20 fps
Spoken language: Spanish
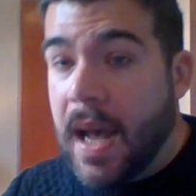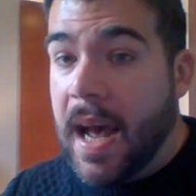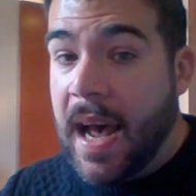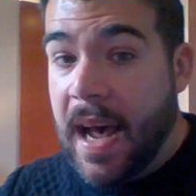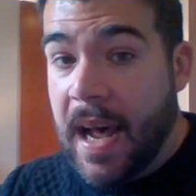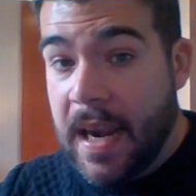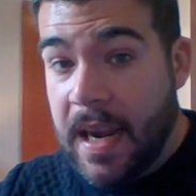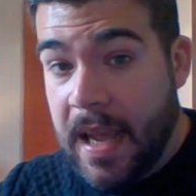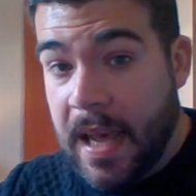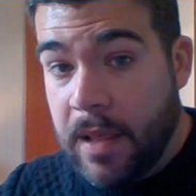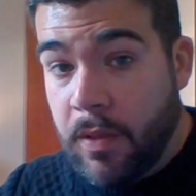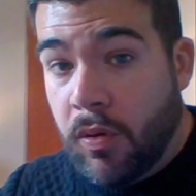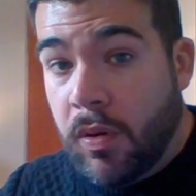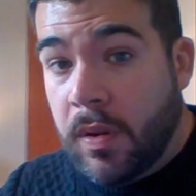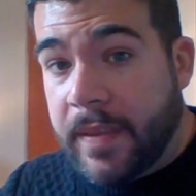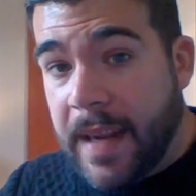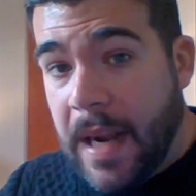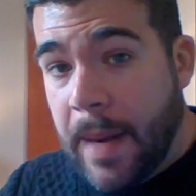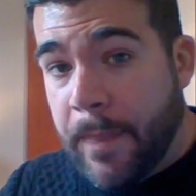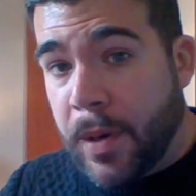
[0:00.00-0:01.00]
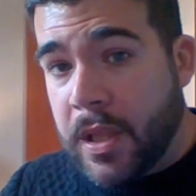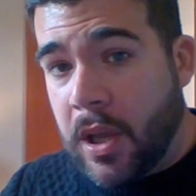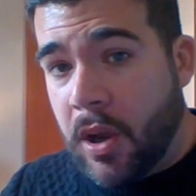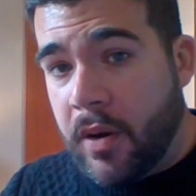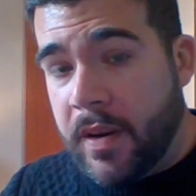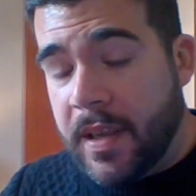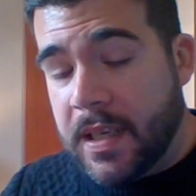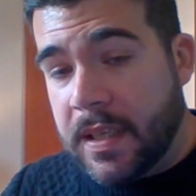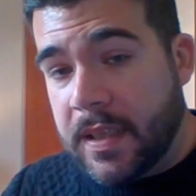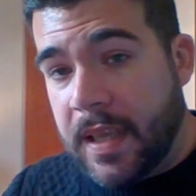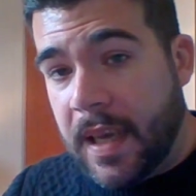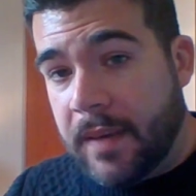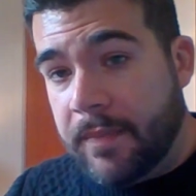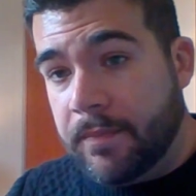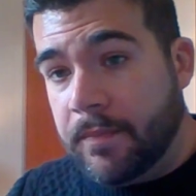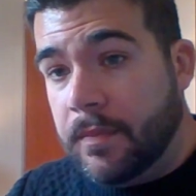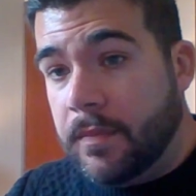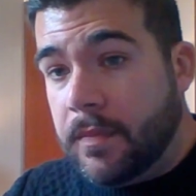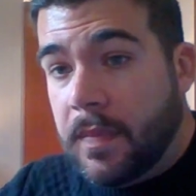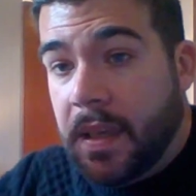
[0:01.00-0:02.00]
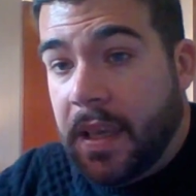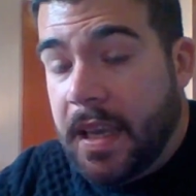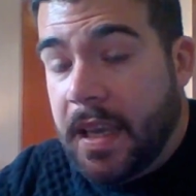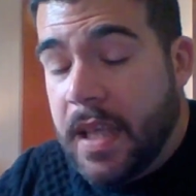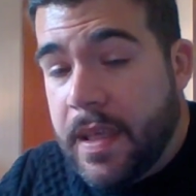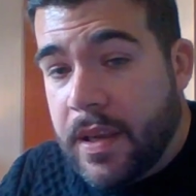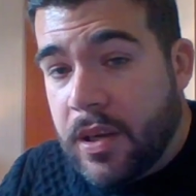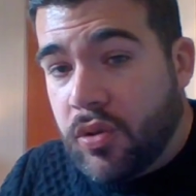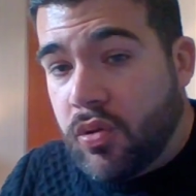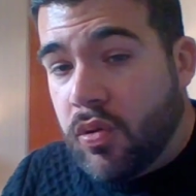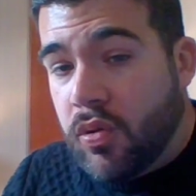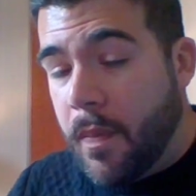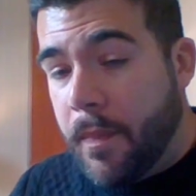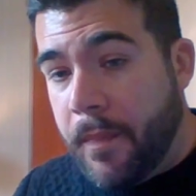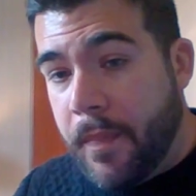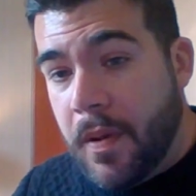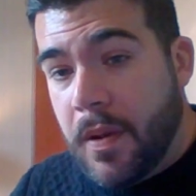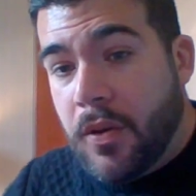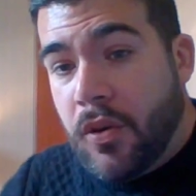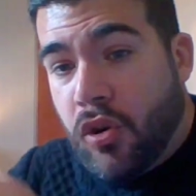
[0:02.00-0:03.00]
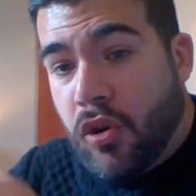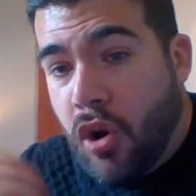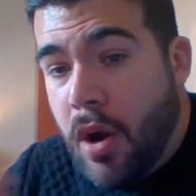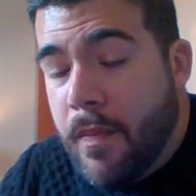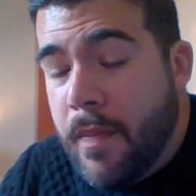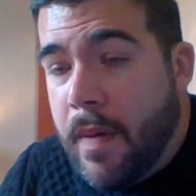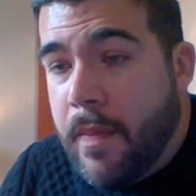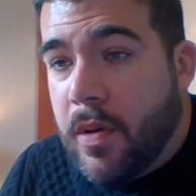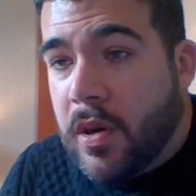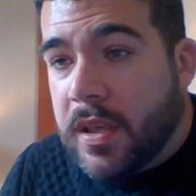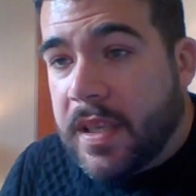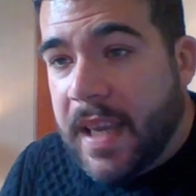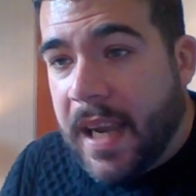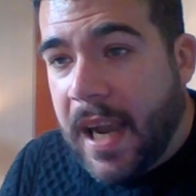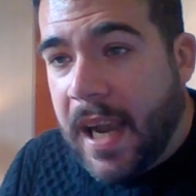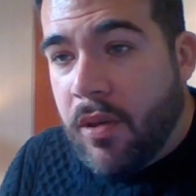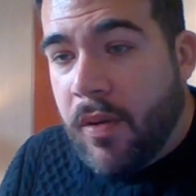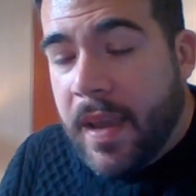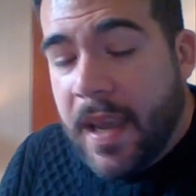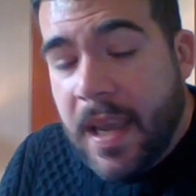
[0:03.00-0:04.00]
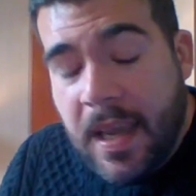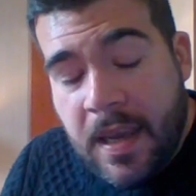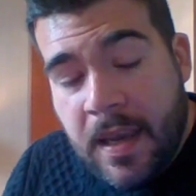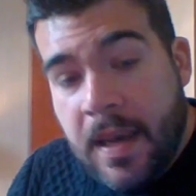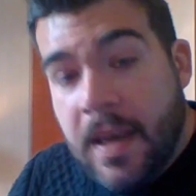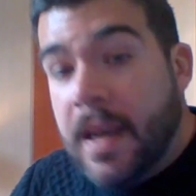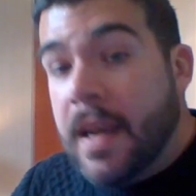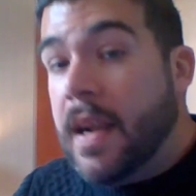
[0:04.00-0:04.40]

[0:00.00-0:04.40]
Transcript: a la adulta protagonista. Y dices tú, ¿cómo hemos llegado ahí?